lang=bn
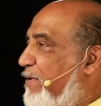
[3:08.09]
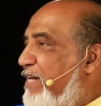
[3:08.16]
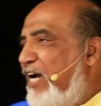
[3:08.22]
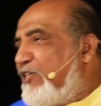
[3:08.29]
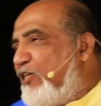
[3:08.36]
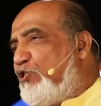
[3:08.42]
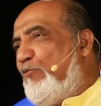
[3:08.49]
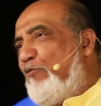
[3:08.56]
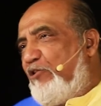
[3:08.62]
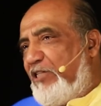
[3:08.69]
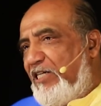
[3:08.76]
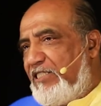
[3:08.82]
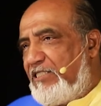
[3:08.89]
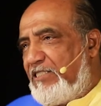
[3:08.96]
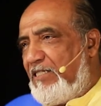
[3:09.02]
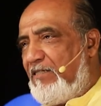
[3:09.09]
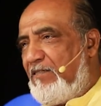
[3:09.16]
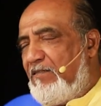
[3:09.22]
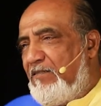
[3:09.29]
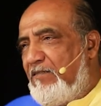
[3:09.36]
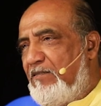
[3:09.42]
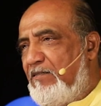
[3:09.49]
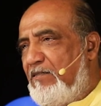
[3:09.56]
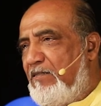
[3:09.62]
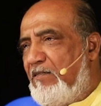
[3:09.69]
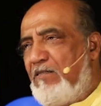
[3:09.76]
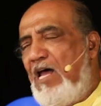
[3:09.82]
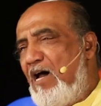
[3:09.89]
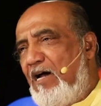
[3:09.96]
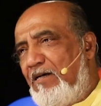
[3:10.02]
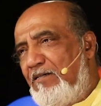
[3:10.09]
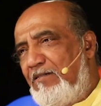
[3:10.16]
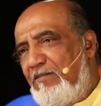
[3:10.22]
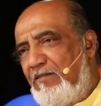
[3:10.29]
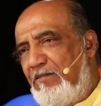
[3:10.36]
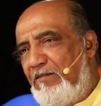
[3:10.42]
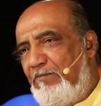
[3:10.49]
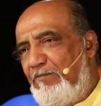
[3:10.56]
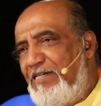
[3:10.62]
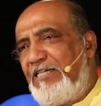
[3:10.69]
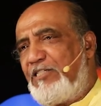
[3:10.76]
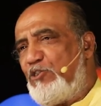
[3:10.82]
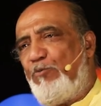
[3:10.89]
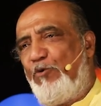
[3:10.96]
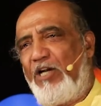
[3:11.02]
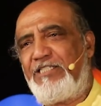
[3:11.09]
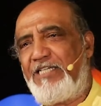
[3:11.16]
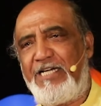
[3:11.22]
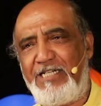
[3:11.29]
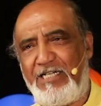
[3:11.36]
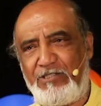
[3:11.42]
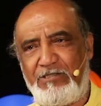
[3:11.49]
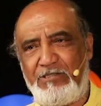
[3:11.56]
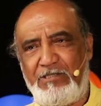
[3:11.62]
বিরাট কিছু বলতে এসছি না বিরাট কিছু বলা যায় না